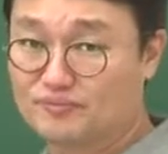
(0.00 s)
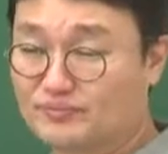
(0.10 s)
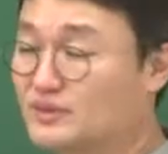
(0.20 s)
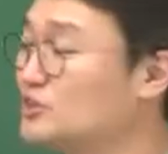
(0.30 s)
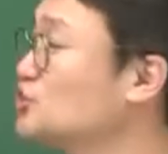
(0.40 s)

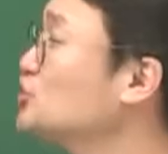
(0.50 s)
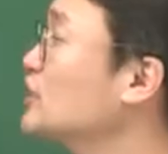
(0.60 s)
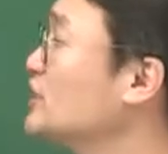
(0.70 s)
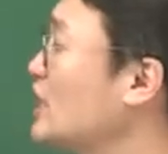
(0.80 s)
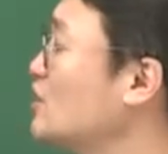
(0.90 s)
근데
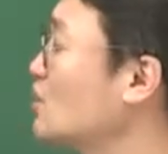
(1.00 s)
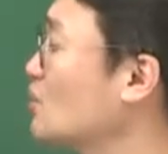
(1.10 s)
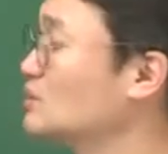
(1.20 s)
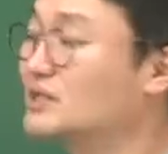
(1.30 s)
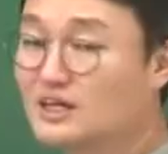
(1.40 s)
쉽게
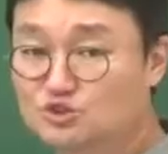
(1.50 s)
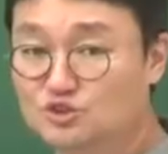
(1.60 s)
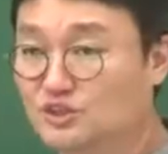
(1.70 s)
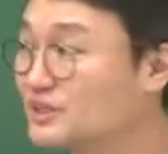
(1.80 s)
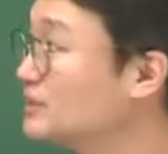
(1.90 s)
내려고 이렇게 해준
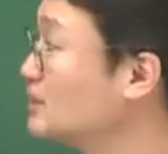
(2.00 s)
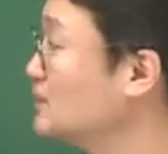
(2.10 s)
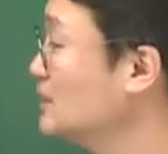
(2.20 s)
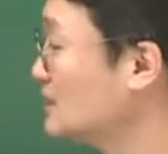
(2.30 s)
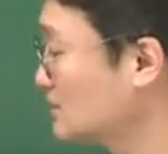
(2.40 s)

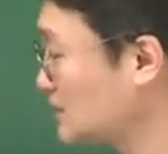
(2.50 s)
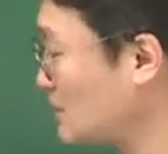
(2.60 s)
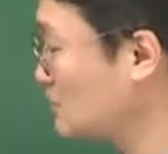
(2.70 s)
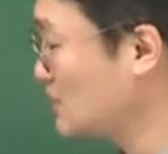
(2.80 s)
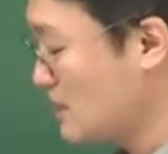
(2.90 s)
거예요 그래서
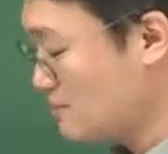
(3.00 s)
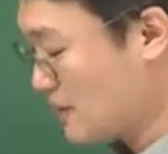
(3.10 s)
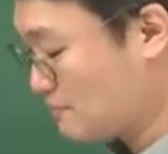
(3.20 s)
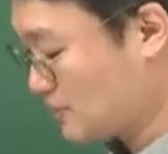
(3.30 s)
답은 몇